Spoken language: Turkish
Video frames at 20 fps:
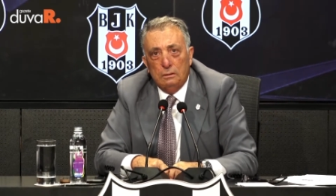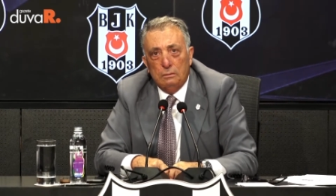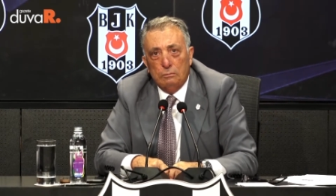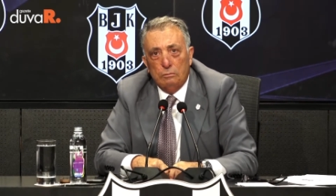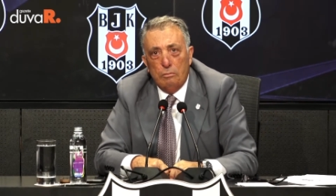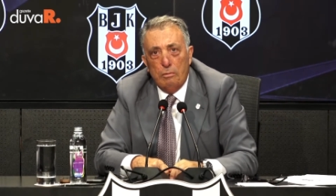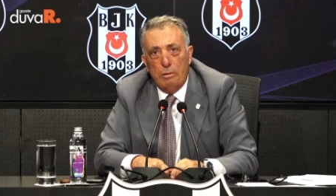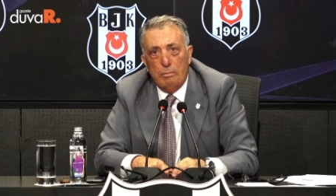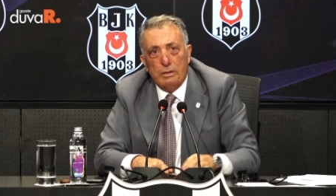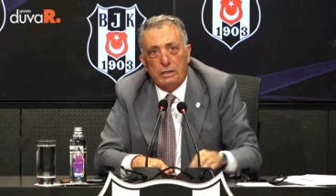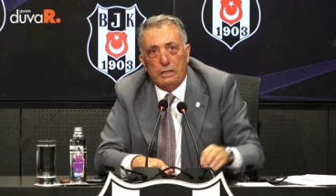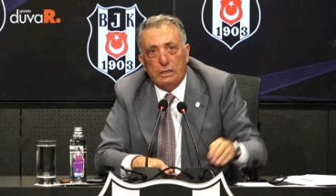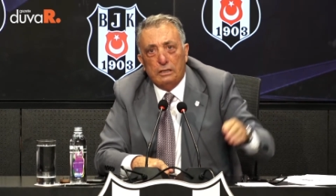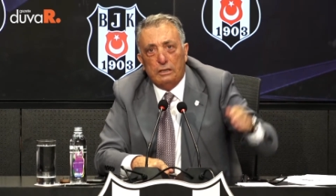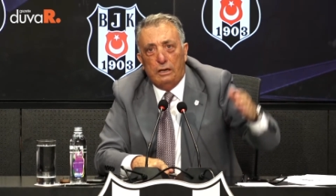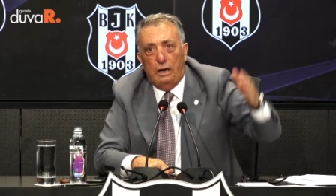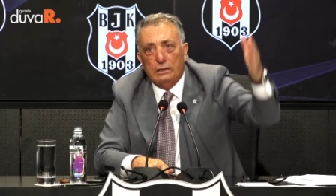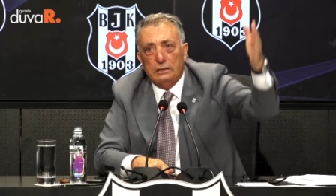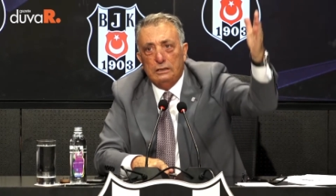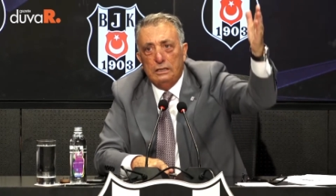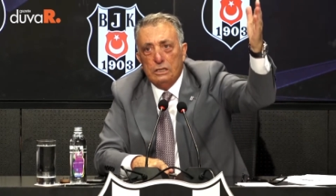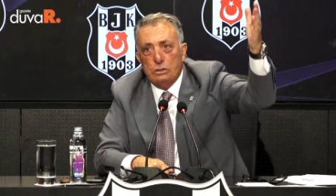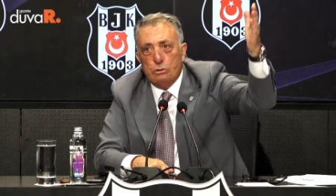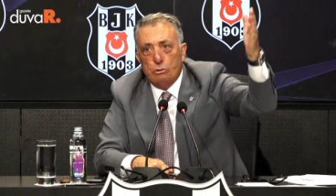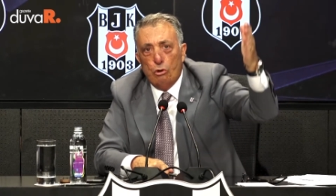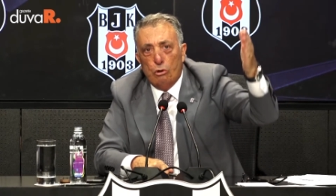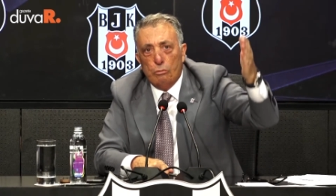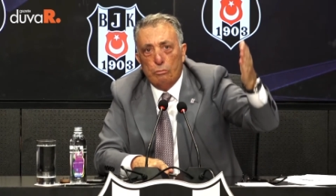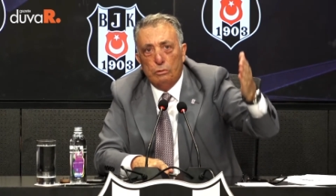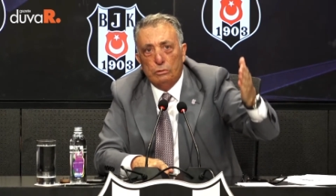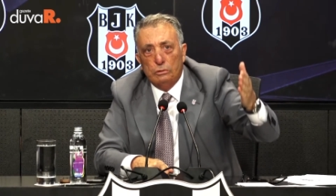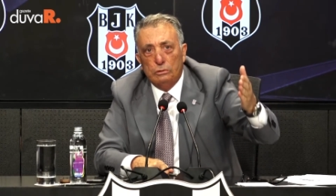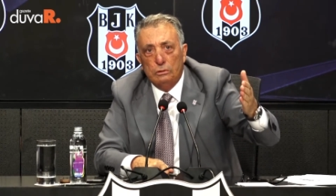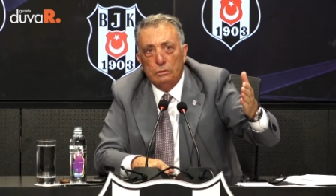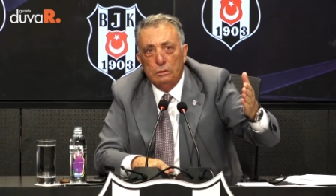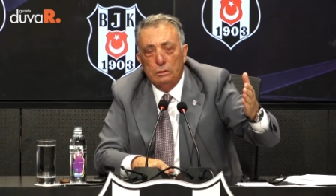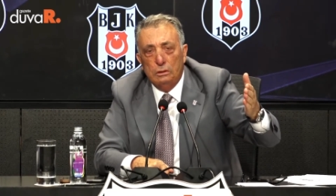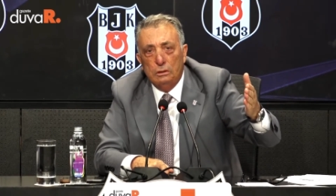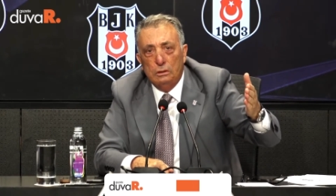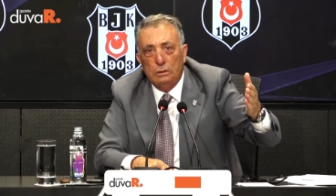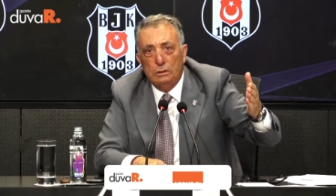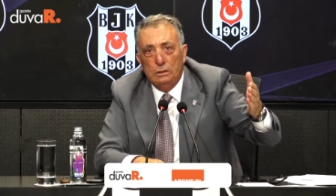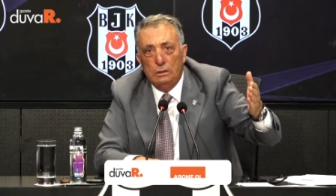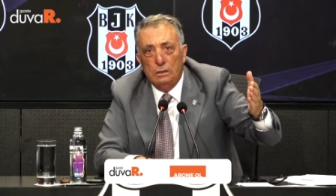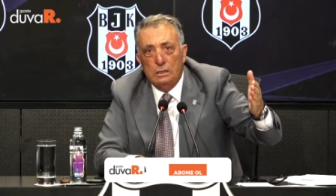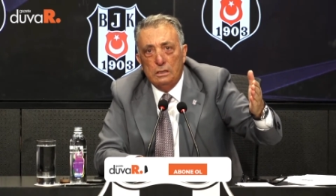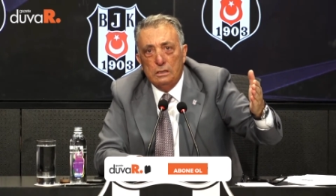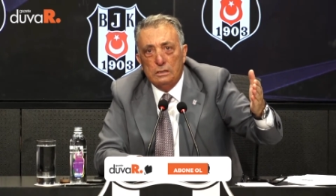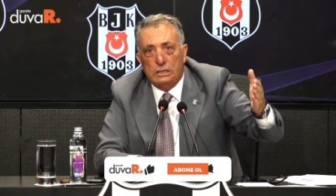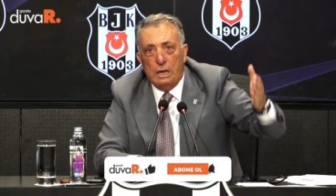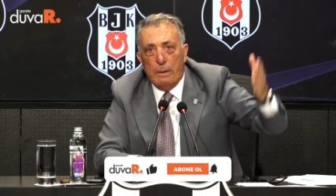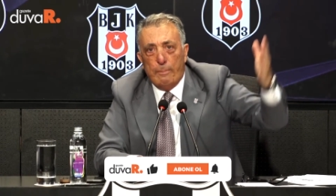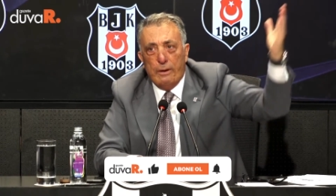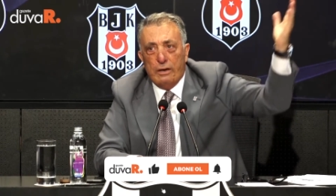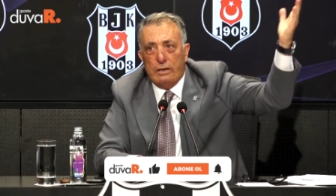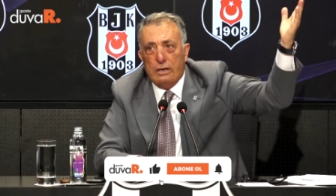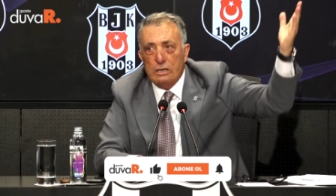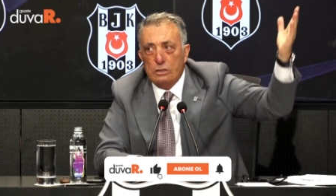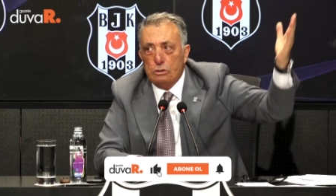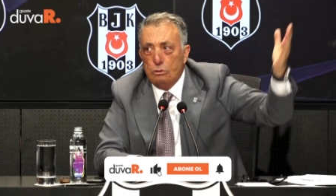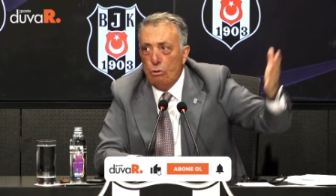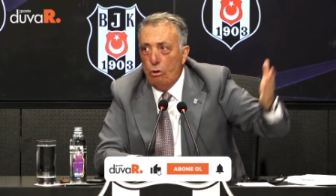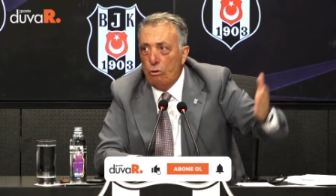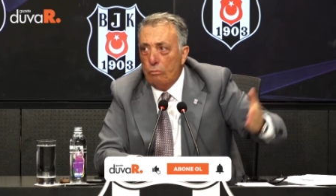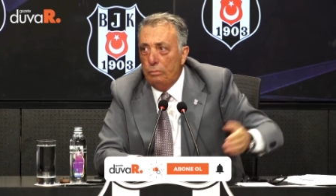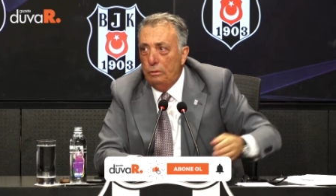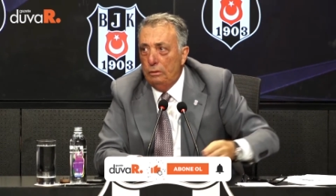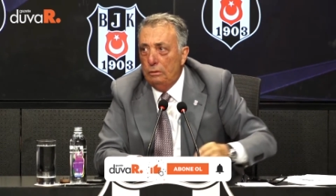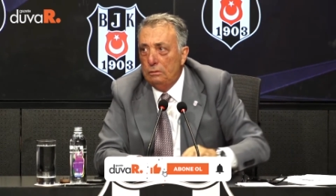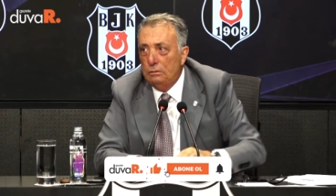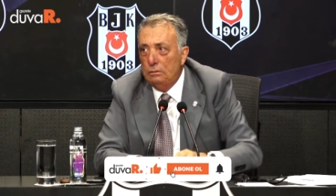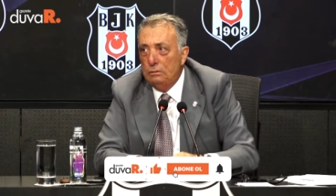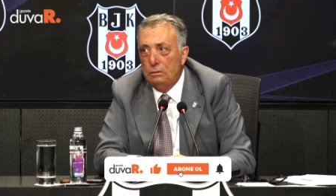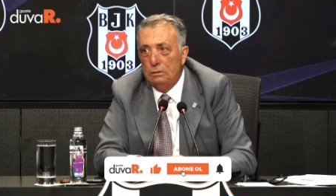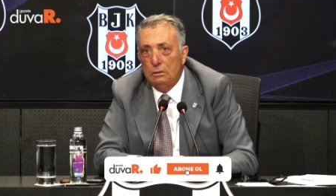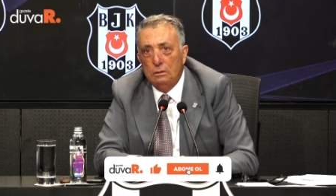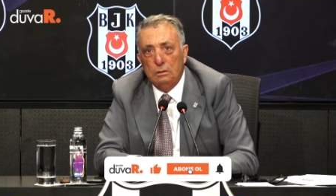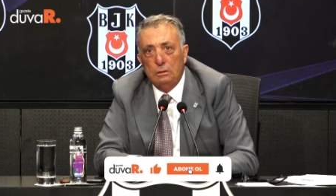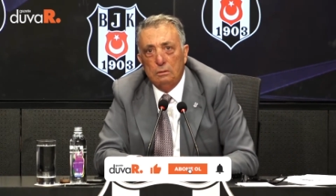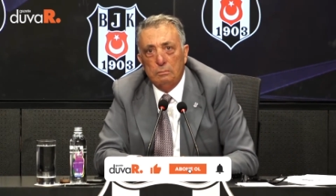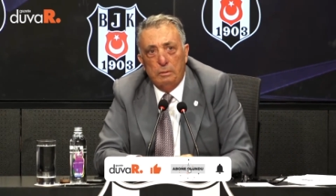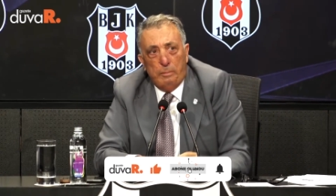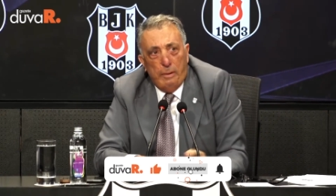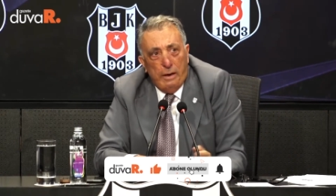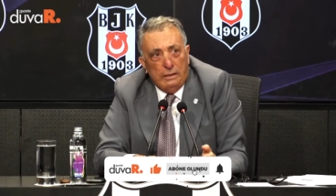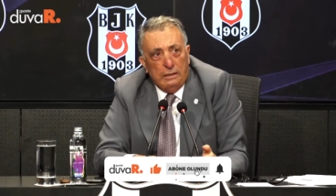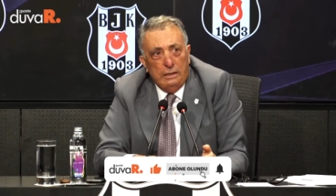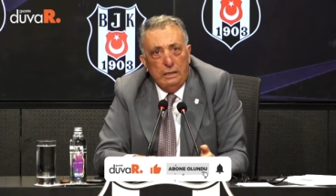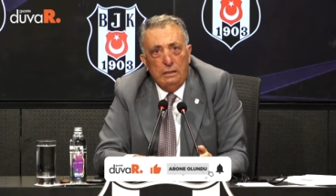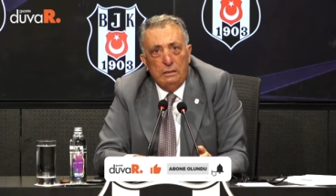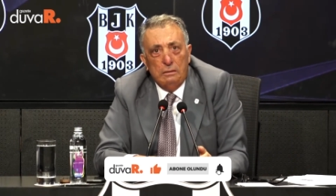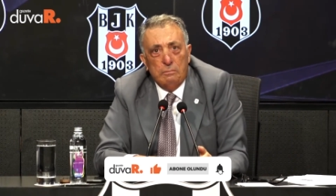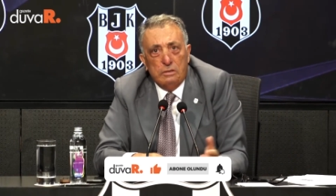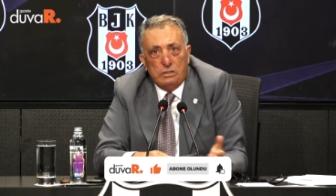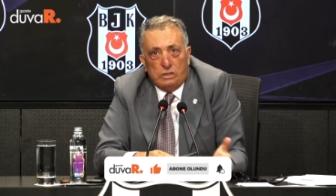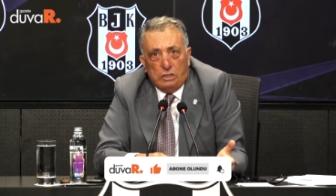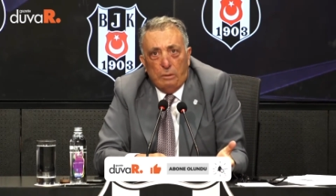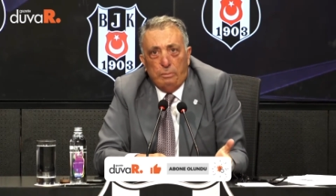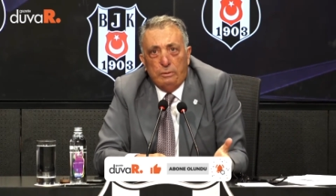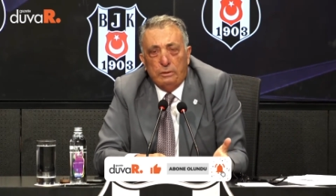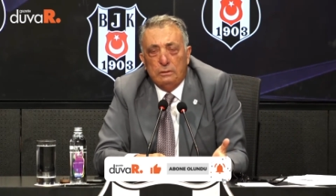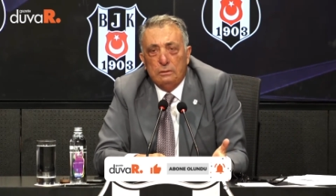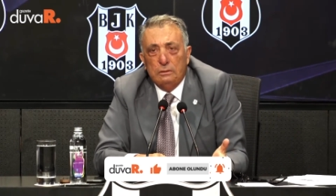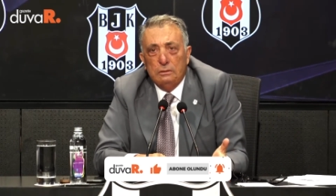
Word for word: Bu memleketin adliyesi yok mu? SPK'sı yok mu? Bir bekleyin. Bir sabır.